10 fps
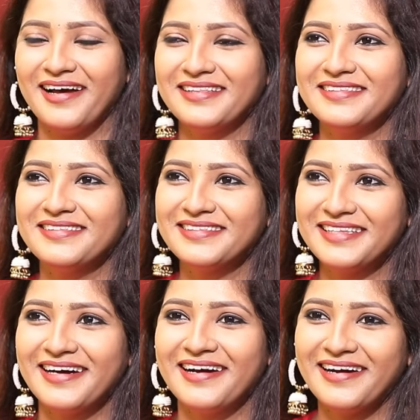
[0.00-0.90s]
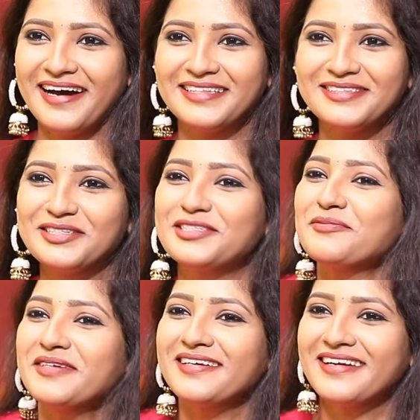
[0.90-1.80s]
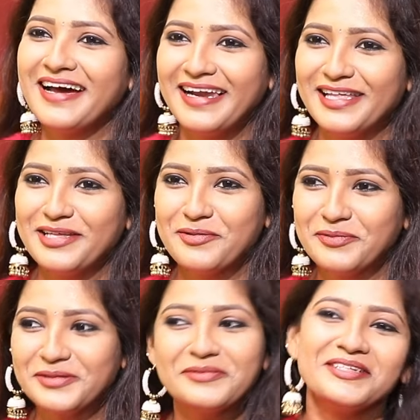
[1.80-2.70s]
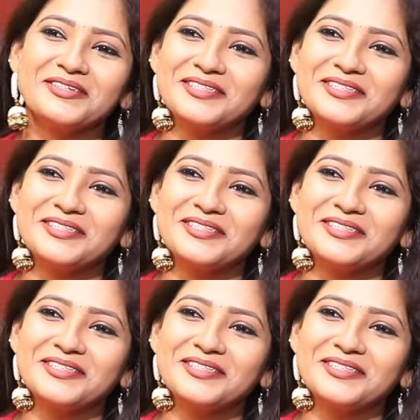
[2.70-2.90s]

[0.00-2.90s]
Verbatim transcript: అంత అదృష్టం ఇంకా రాలేదేమో ముందు ముందు